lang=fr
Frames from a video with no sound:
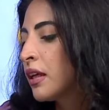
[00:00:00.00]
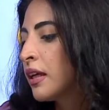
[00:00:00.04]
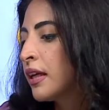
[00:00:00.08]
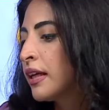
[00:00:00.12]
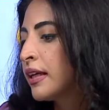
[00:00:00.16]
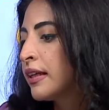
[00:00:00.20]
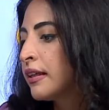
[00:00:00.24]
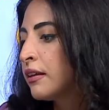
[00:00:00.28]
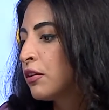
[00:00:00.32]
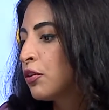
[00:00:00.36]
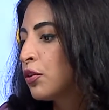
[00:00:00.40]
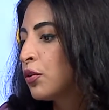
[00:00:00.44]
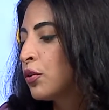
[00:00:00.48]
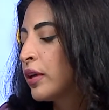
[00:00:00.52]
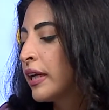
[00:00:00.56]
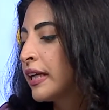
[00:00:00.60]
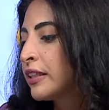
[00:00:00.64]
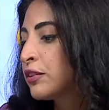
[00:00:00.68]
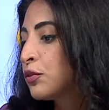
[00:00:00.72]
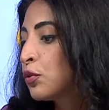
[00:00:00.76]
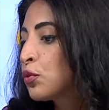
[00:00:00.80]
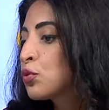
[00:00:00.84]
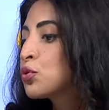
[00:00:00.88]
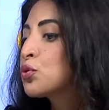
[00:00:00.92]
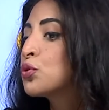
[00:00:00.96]
Et,
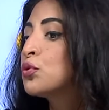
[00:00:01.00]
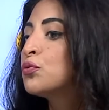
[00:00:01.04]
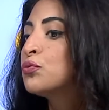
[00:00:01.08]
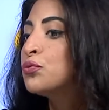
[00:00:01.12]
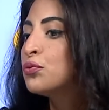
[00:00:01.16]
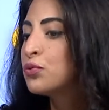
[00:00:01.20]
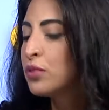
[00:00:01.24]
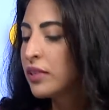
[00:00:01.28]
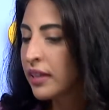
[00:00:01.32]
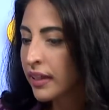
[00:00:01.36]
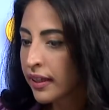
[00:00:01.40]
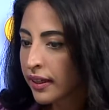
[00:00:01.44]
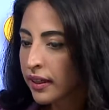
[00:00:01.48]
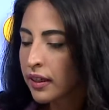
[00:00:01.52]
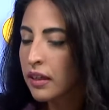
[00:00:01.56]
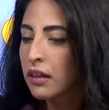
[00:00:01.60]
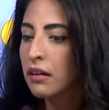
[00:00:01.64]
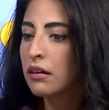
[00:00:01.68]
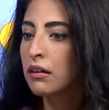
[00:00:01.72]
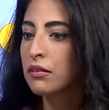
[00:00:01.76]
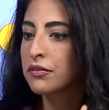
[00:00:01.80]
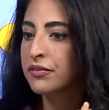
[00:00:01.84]
donc, je voulais